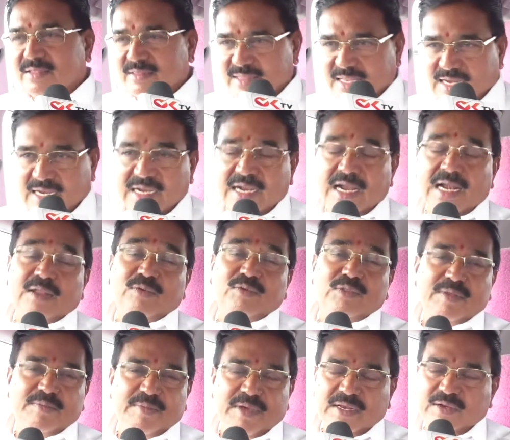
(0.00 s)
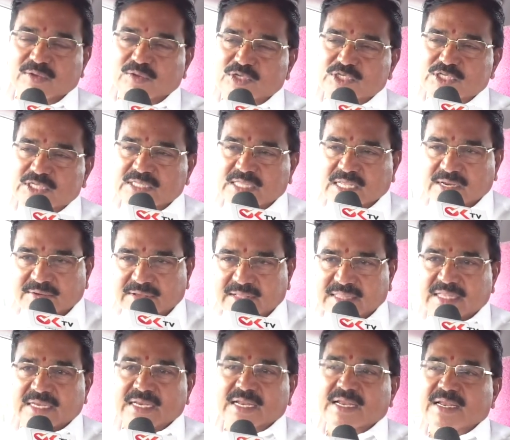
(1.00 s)
తెలంగాణ ఉద్యమానికి వచ్చిన
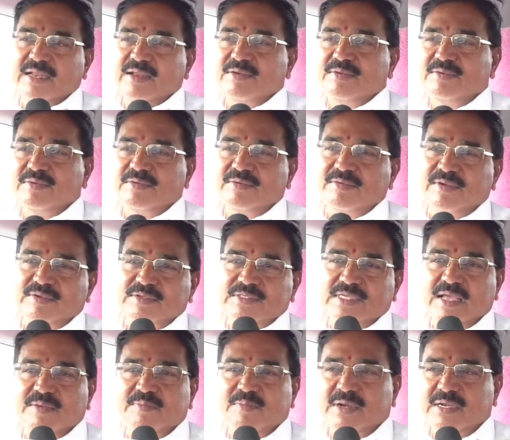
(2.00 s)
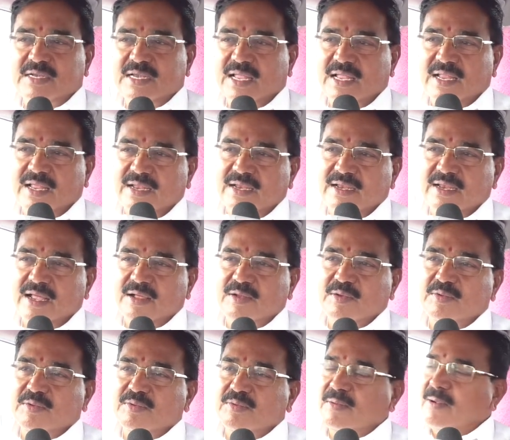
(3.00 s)
తర్వాతనే నేను వ్యవసాయం పట్ల నాకు